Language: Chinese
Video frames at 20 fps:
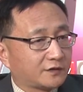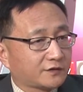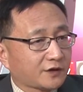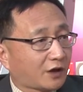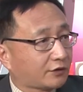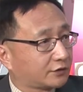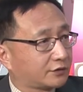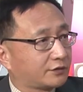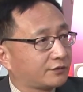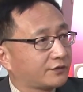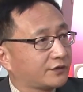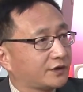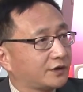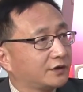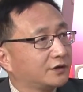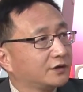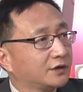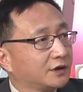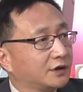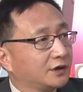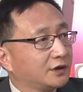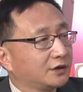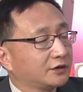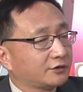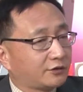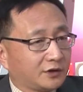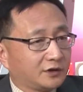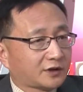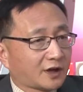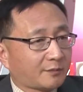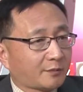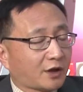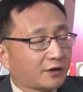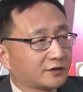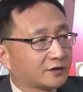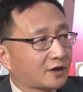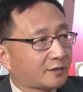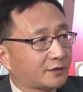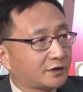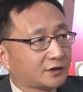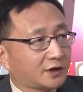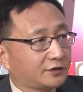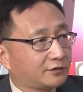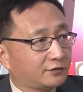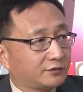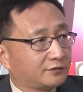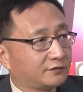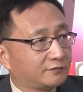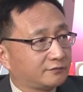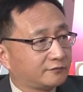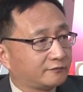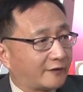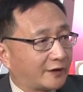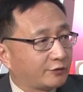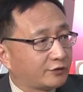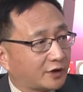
造的东西。所以在贸易上面，它就完